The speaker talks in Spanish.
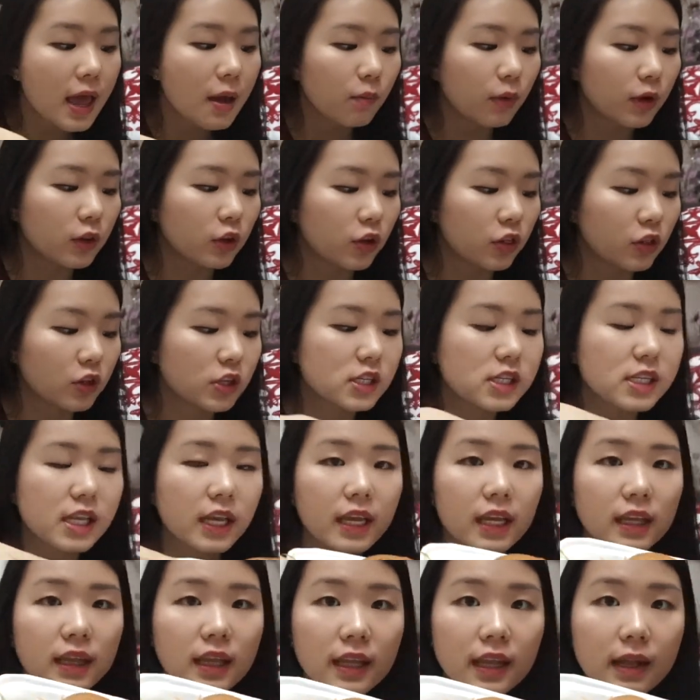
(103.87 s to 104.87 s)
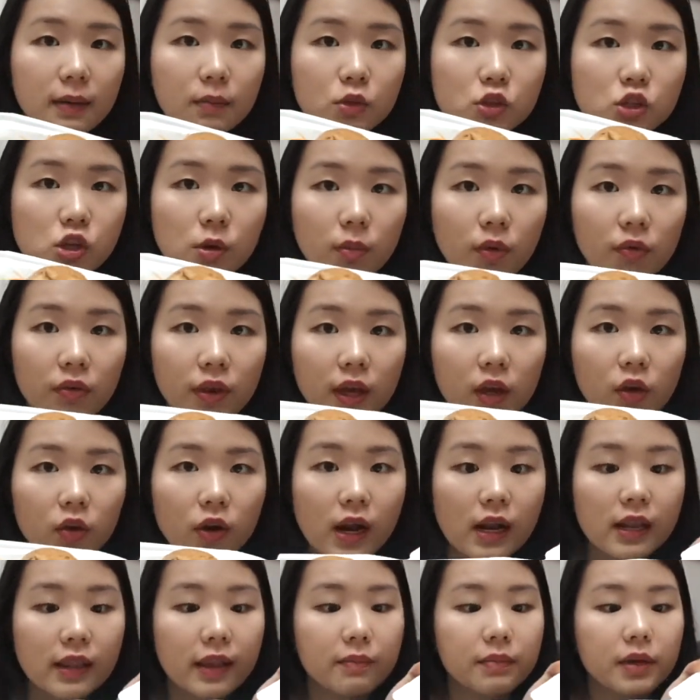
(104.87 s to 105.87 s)
Bueno, entonces aquí tenemos, como vieron,
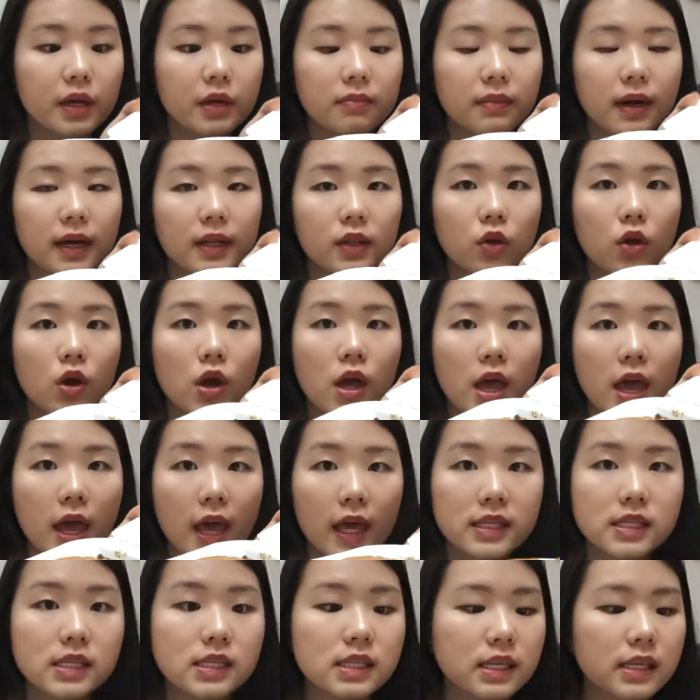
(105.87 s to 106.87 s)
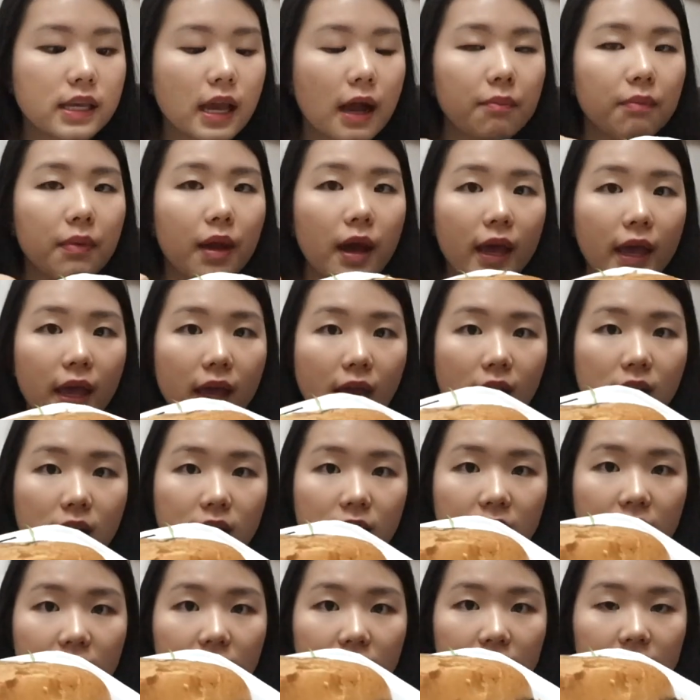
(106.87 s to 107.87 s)
el de mi hermano. Este se llama el
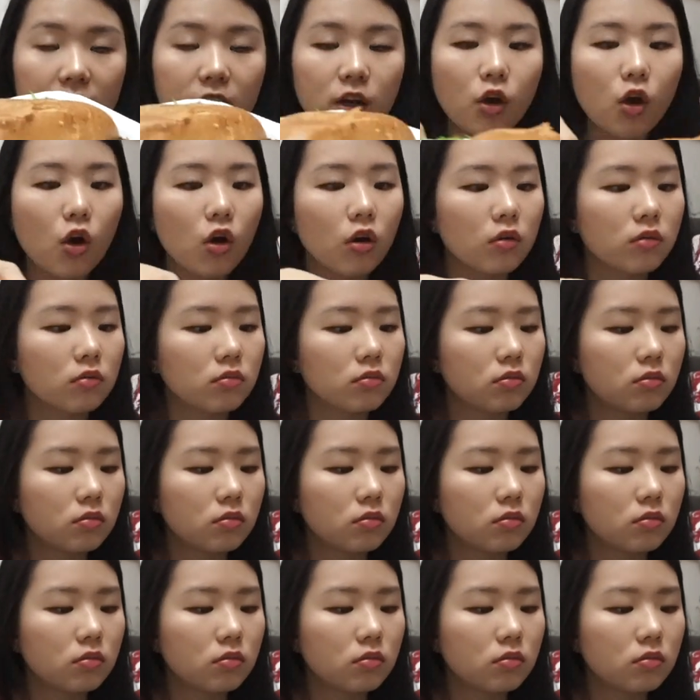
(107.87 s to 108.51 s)
Gringo...